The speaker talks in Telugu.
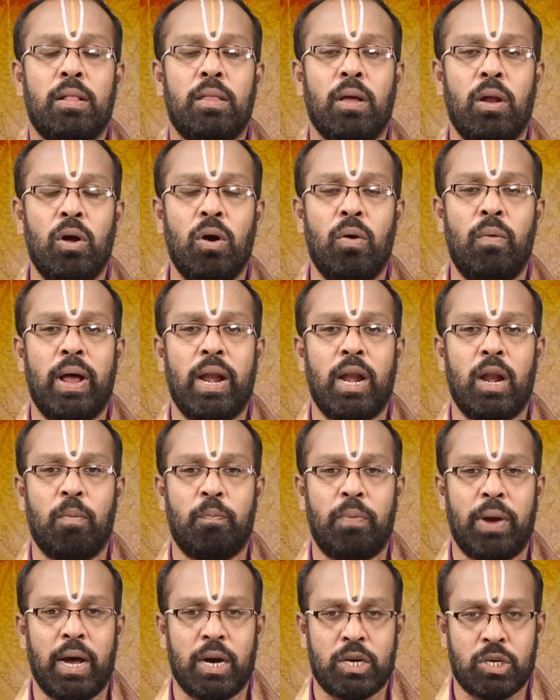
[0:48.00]
తెలుగు వర్ణ
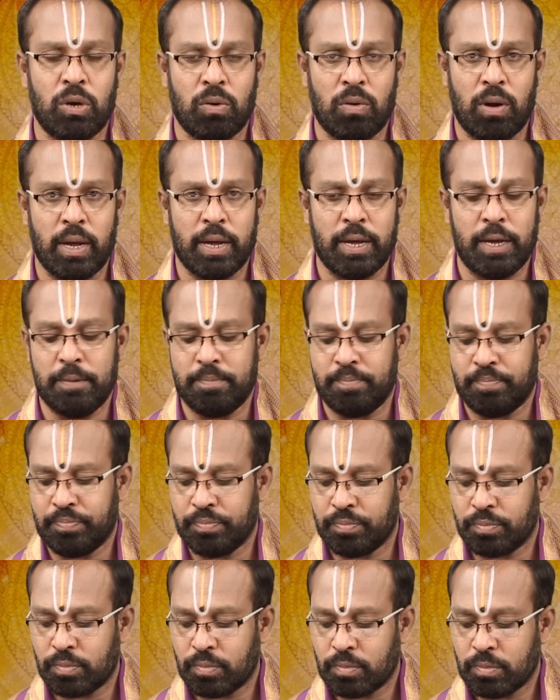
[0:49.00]
ప్రేక్షకులకి
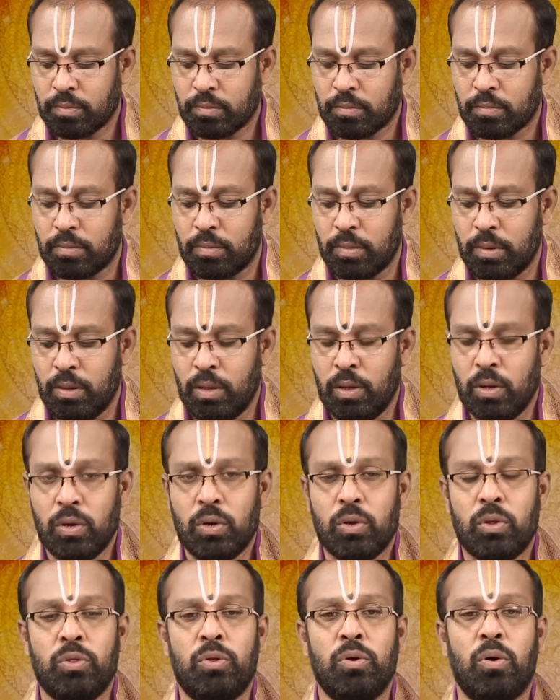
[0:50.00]

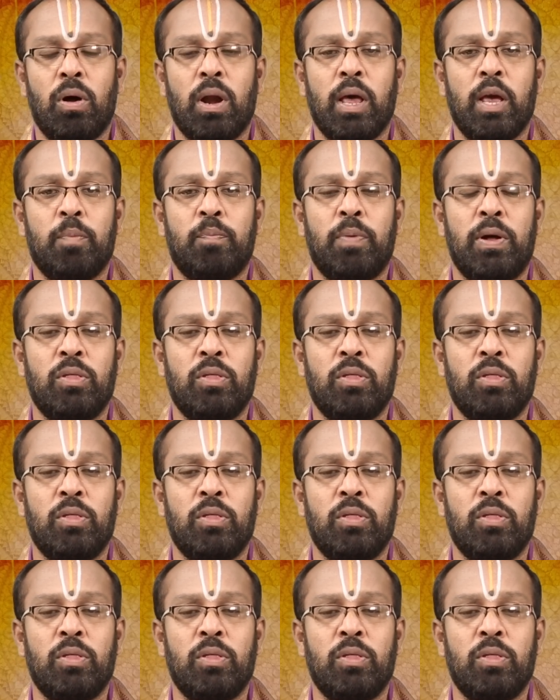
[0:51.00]
జూలై